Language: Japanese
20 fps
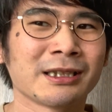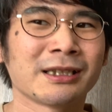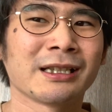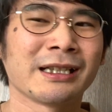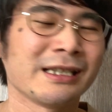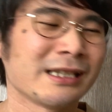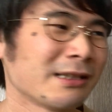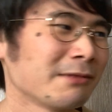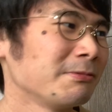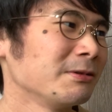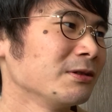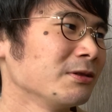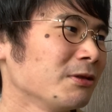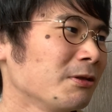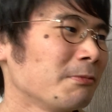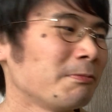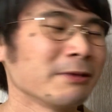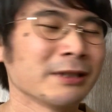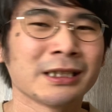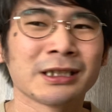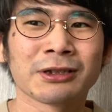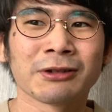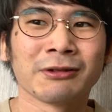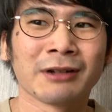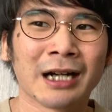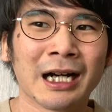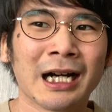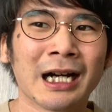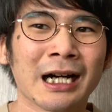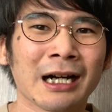次自分の
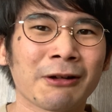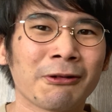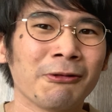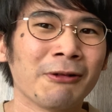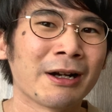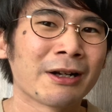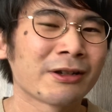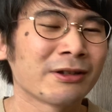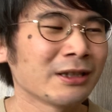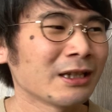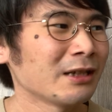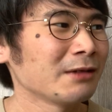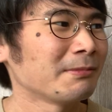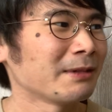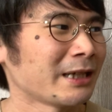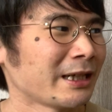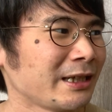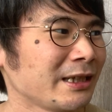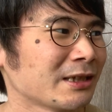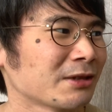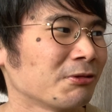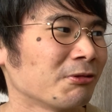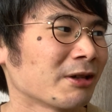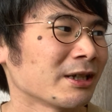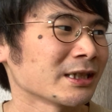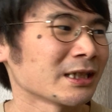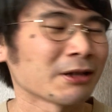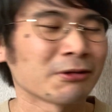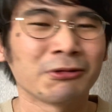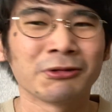ポジションがこう悪くなるまでリスクを
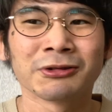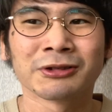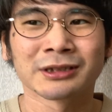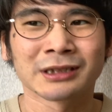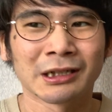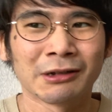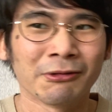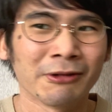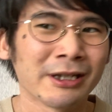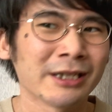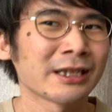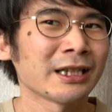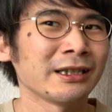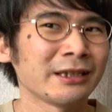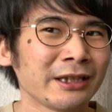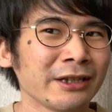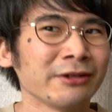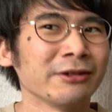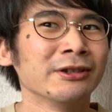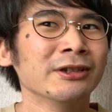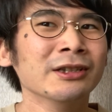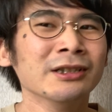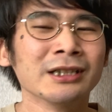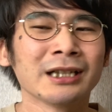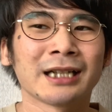冒して河野さんを応援したいっていう